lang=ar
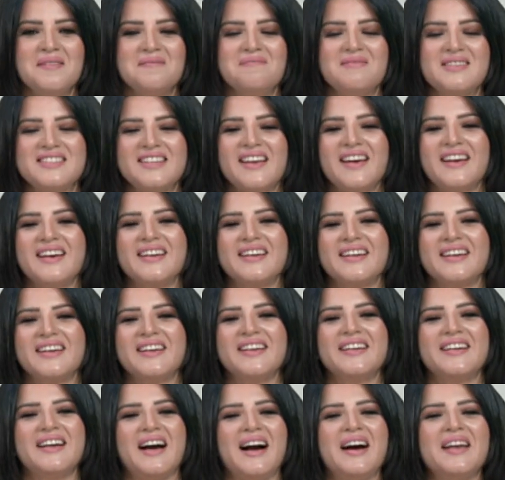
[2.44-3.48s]
مساء
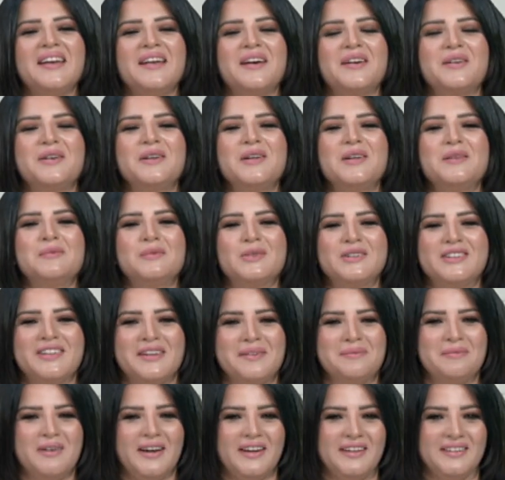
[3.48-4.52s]
الخير على كل
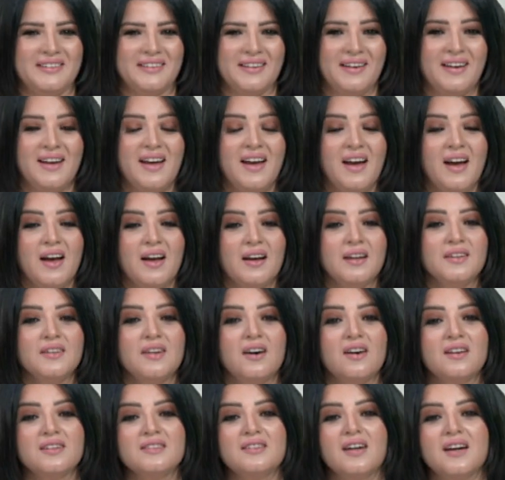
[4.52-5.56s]
متابعينا
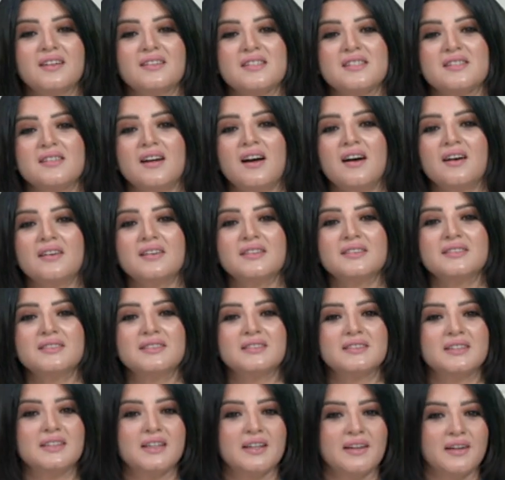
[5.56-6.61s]
النهاردة هنستعرض
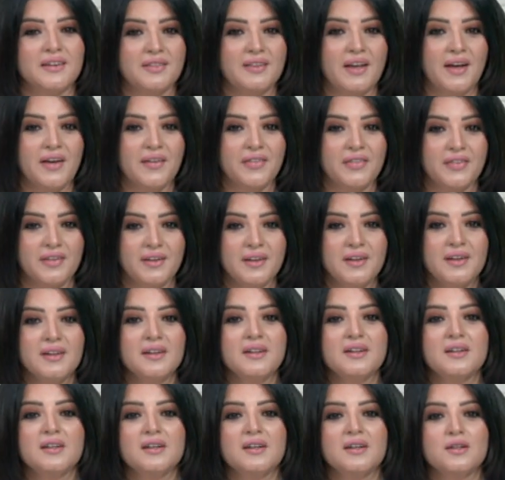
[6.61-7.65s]
آه،
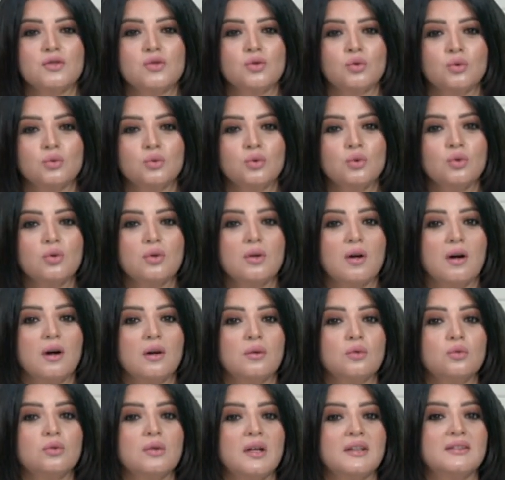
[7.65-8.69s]
تأثير صدور
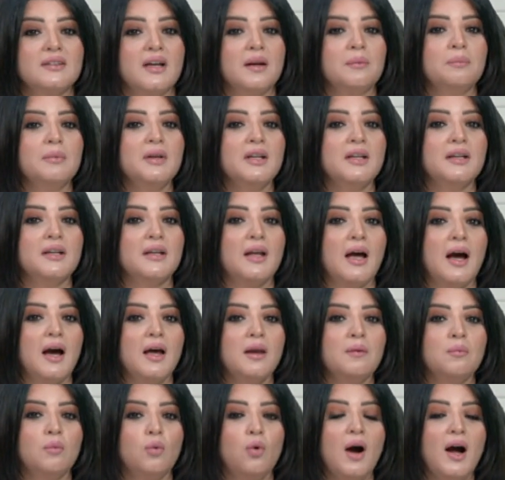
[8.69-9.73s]
قانون التأمين
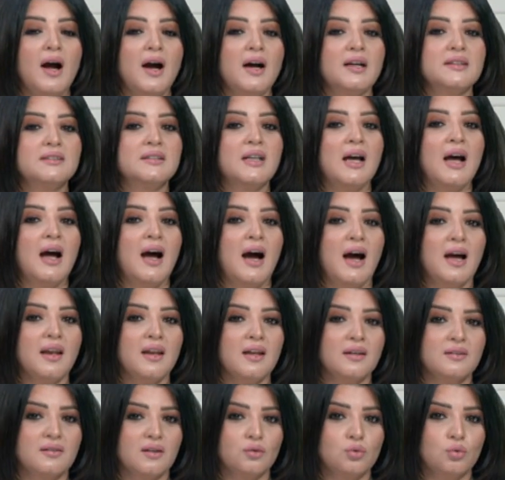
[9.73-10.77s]
الموحد
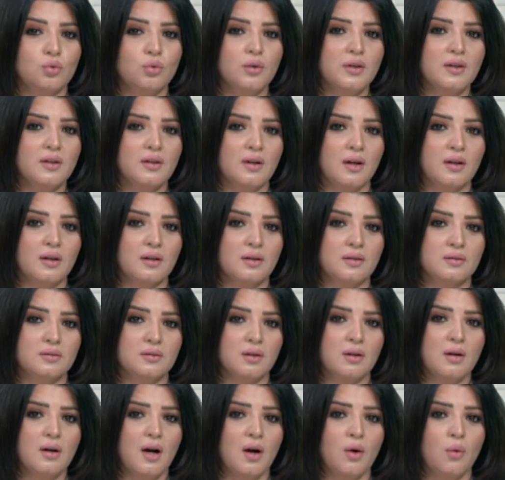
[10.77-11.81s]
على تطوير
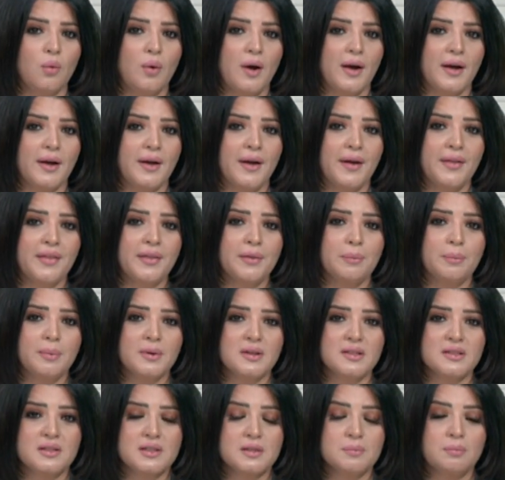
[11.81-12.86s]
القطاع وجذب
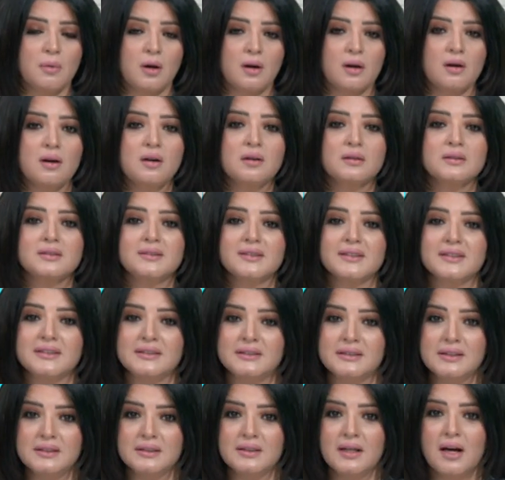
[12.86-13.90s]
استثمارات
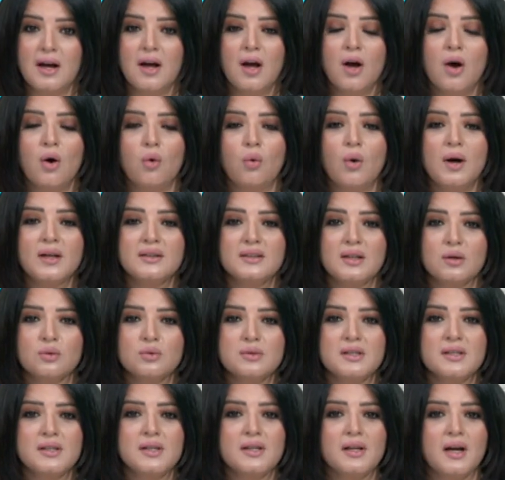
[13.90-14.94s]
جديدة
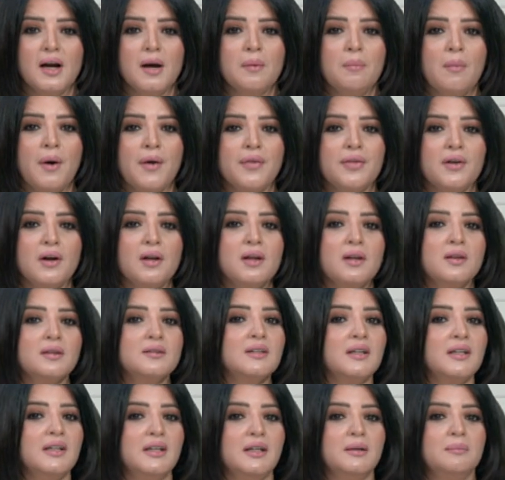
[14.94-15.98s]
وتوسيع مظلة
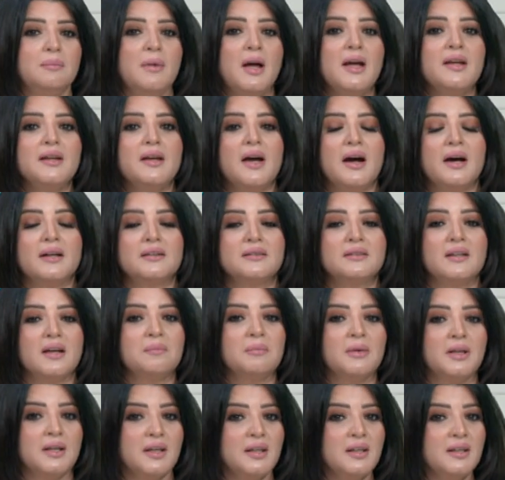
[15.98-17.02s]
الحماية
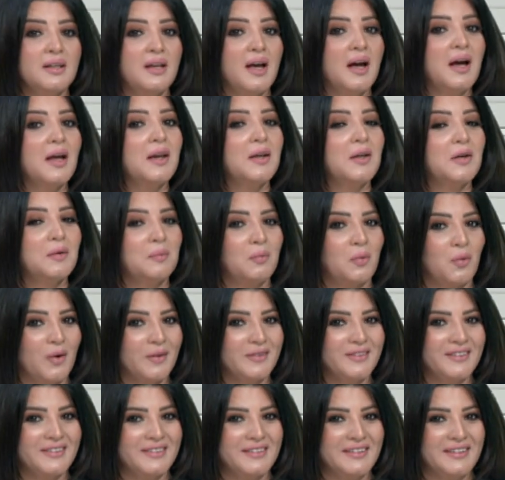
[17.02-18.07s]
التأمينية
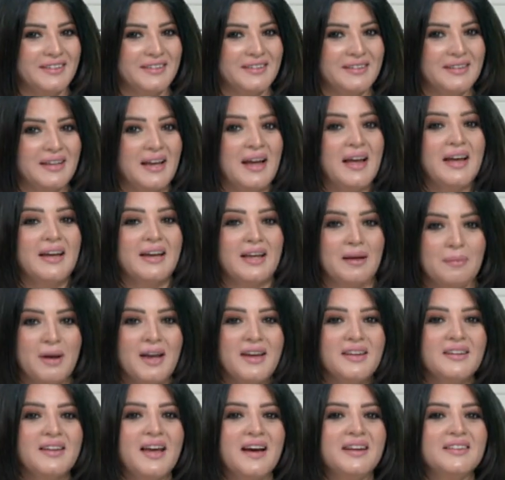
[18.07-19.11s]
للمواطنين
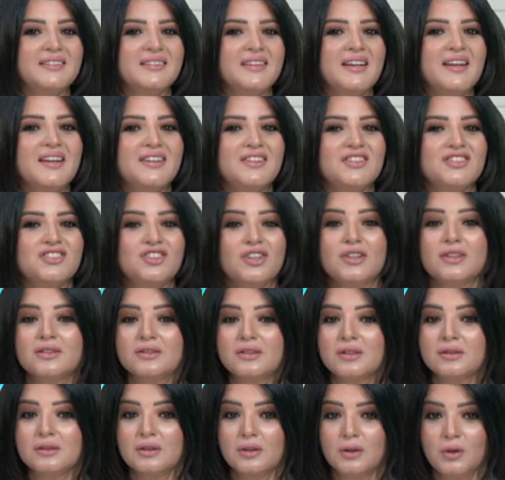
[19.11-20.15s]
كمان هنناقش
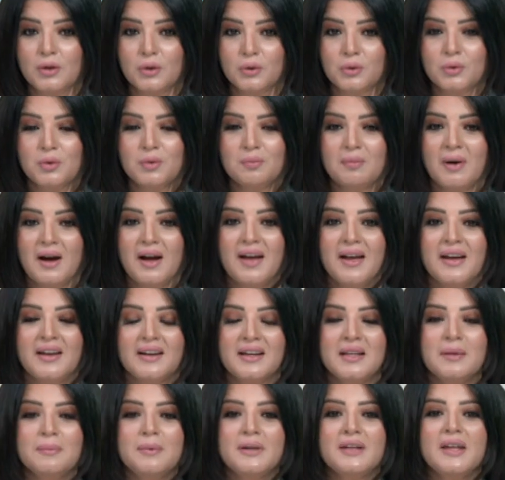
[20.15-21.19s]
خطة الحكومة
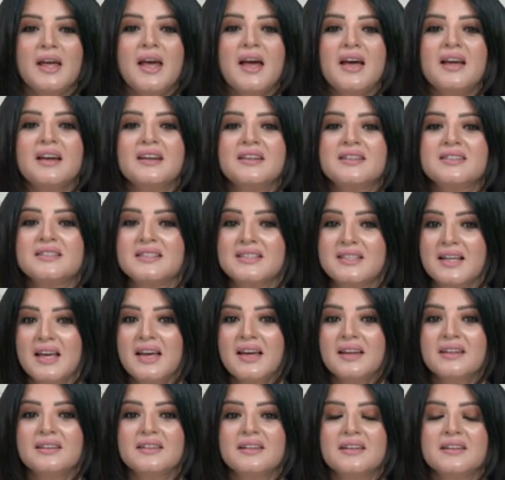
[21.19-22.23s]
لبناء
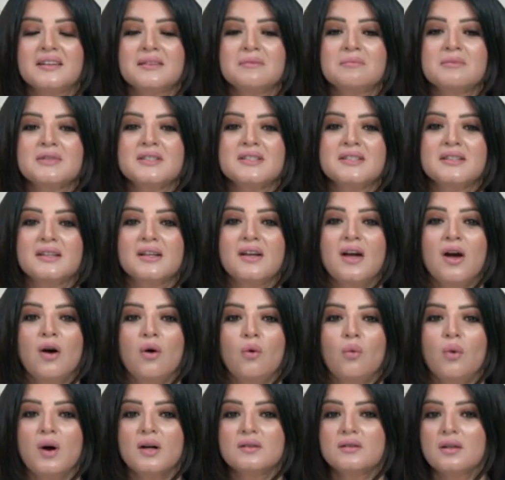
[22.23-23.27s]
الإنسان المصري
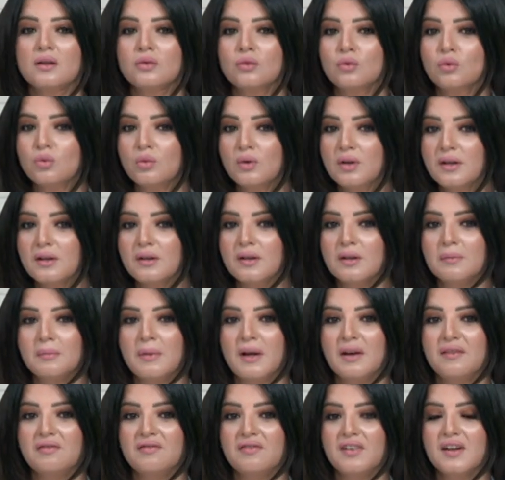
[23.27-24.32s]
وتطوير
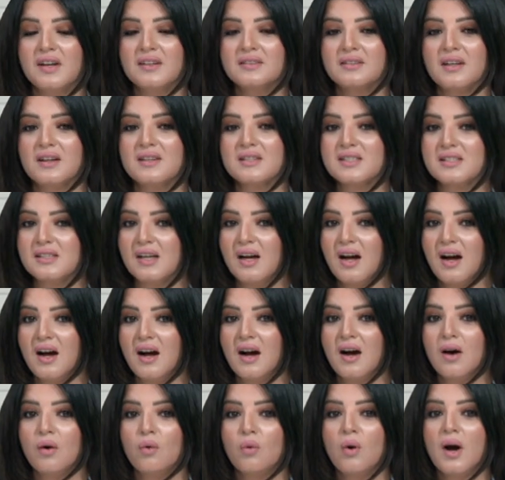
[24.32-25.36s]
ملفات
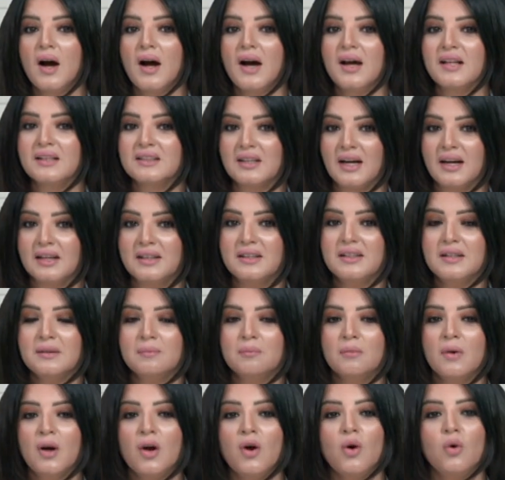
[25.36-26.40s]
الصحة والتعليم